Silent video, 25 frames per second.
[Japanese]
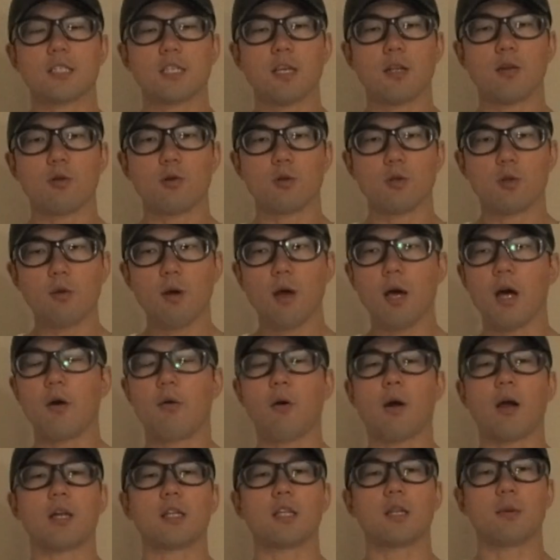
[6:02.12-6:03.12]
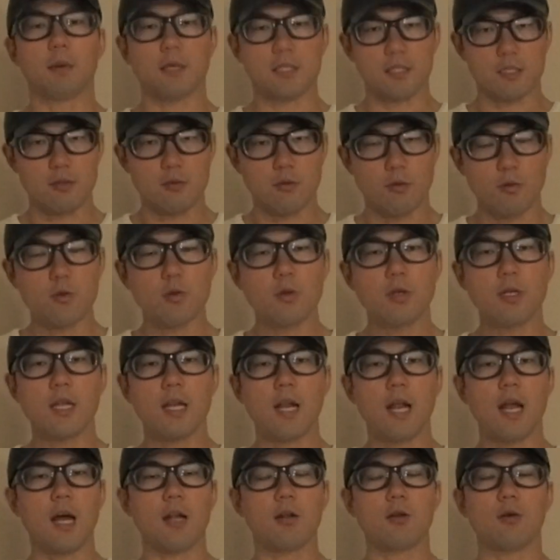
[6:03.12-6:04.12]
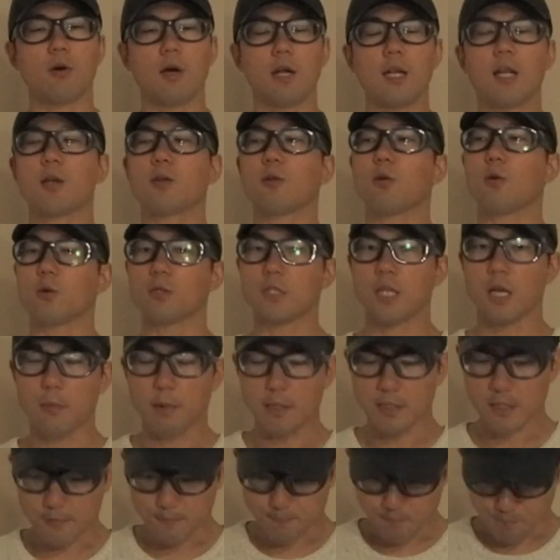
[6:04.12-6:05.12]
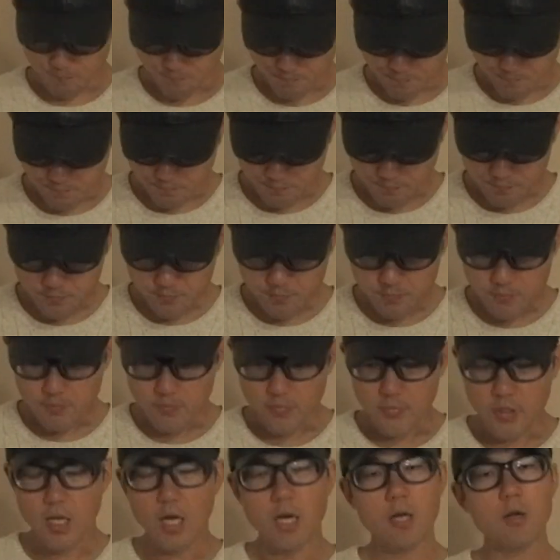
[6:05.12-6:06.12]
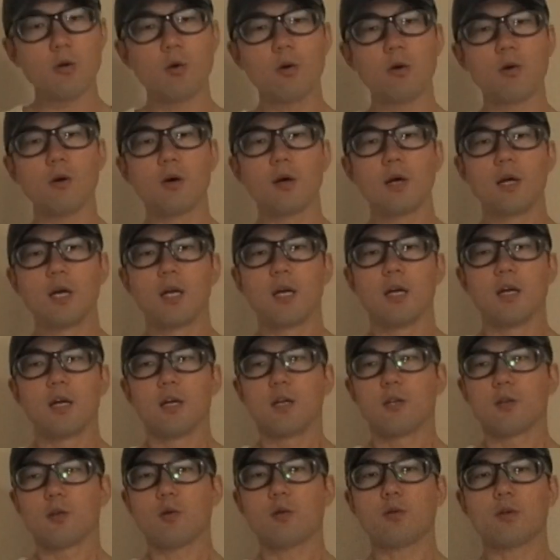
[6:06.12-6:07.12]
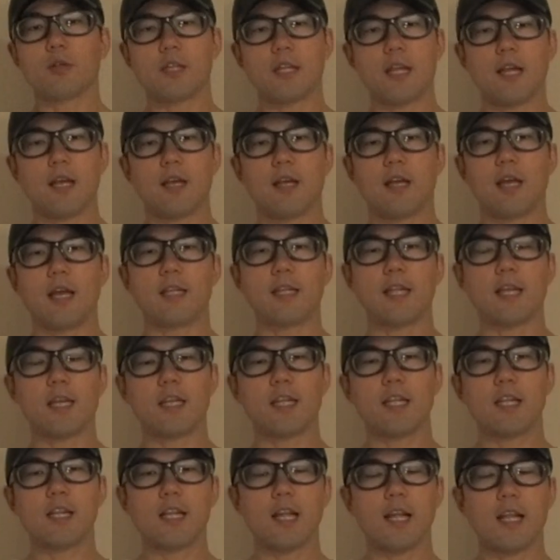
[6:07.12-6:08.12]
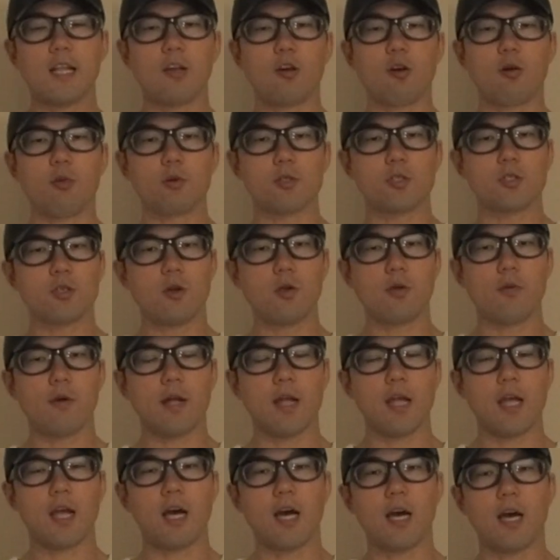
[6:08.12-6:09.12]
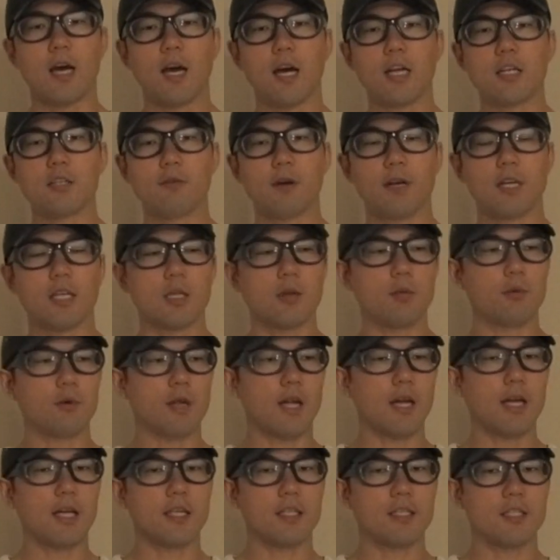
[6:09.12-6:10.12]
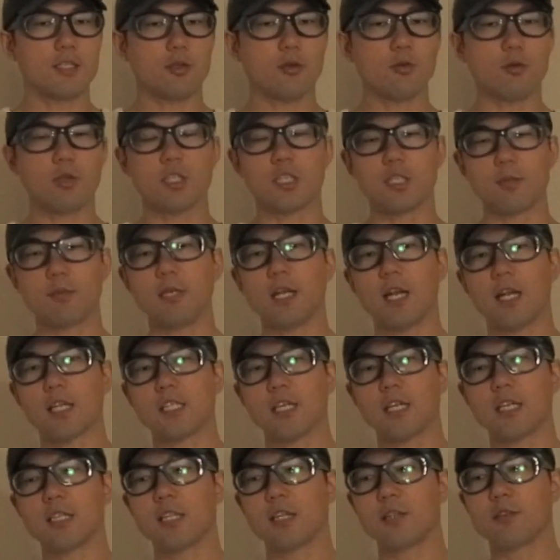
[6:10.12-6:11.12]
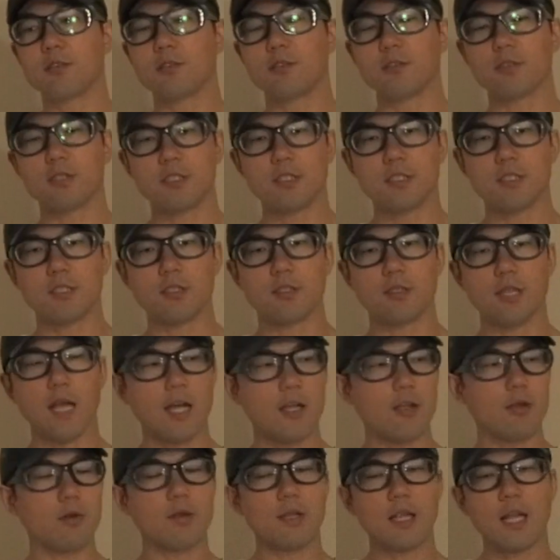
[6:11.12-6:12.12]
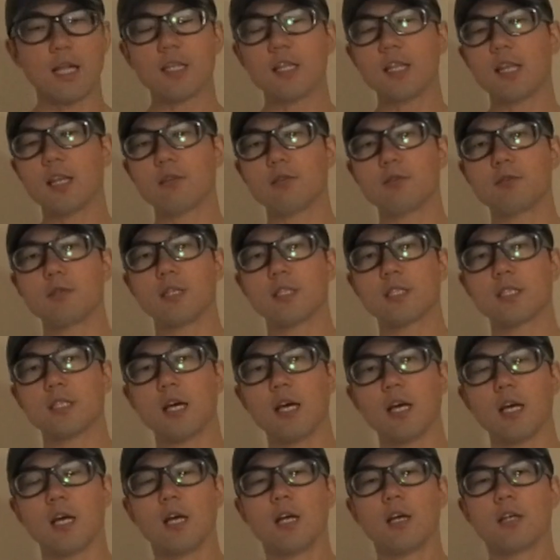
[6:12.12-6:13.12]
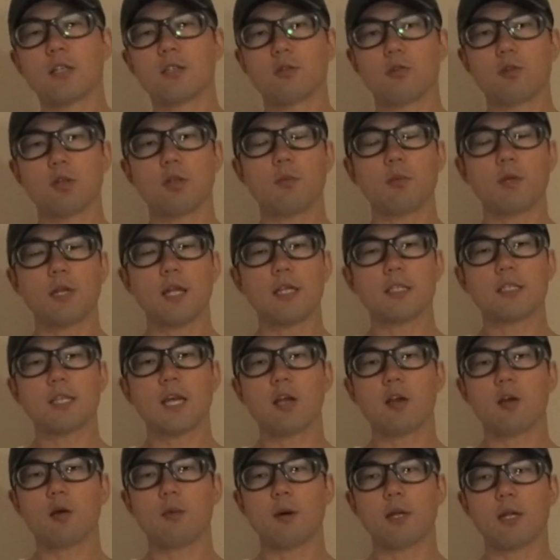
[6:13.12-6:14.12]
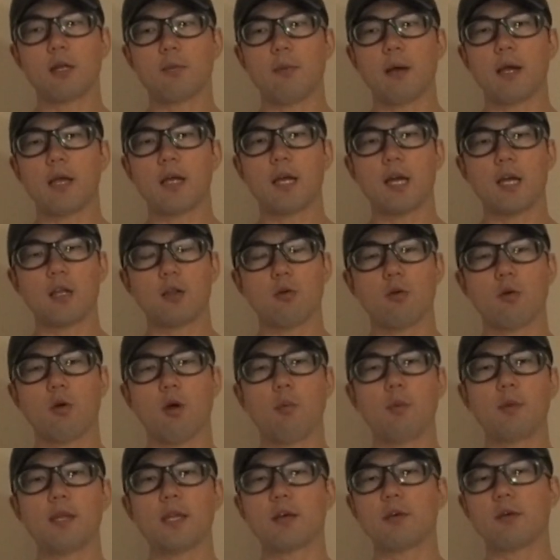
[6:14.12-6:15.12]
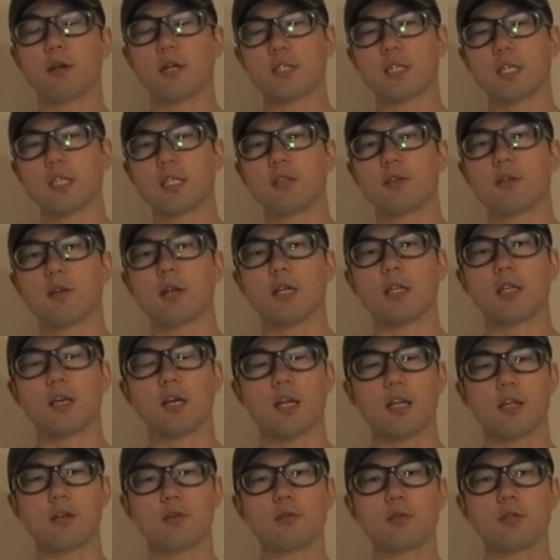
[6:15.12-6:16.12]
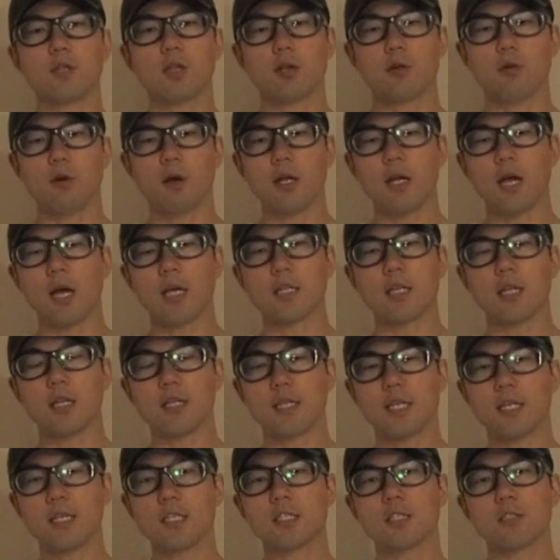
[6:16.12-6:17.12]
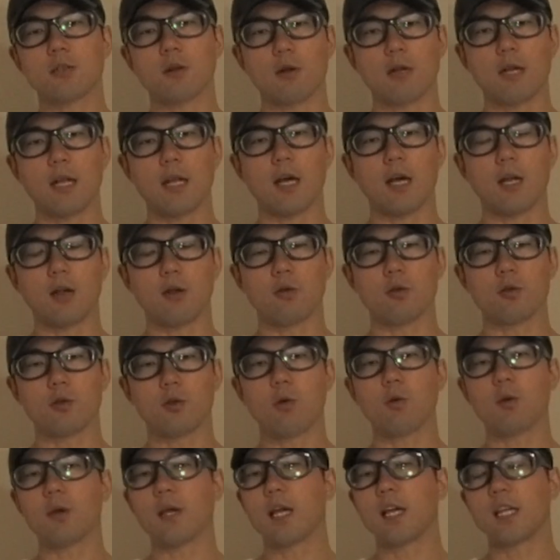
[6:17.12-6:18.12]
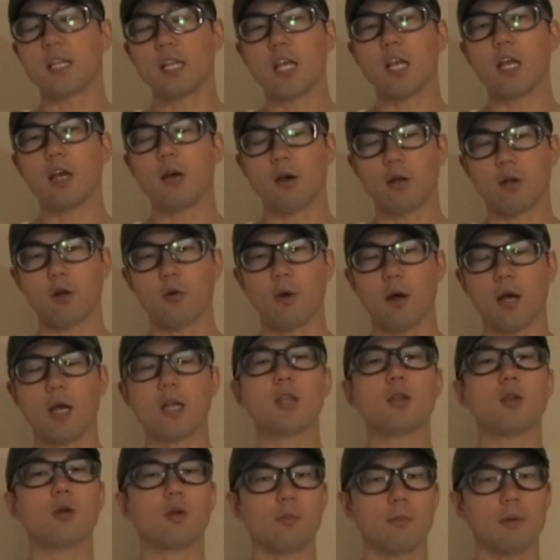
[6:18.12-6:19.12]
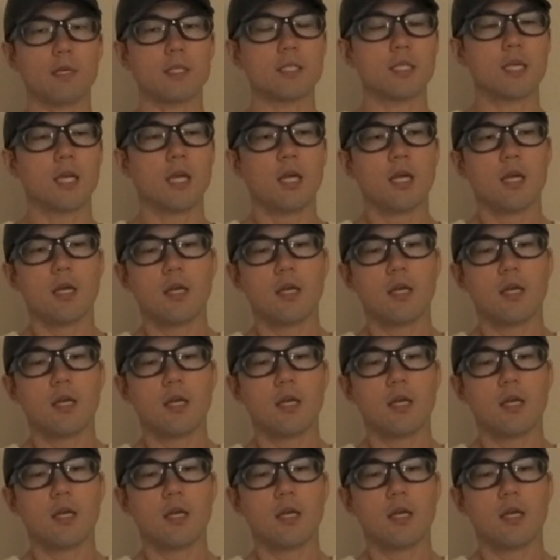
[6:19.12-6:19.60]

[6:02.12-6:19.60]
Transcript: しゃることは分かってます本当にねあのありがとうございますあのー特にね、絵的に何か面白いわけがあるわけでもない、ちょっと地味なチャンネル、内容になってるんですが、それでもね、最後まで毎回動画を見てくださってる方がいるっていうのは、アナリティクスのね、あの統計であの分かっております。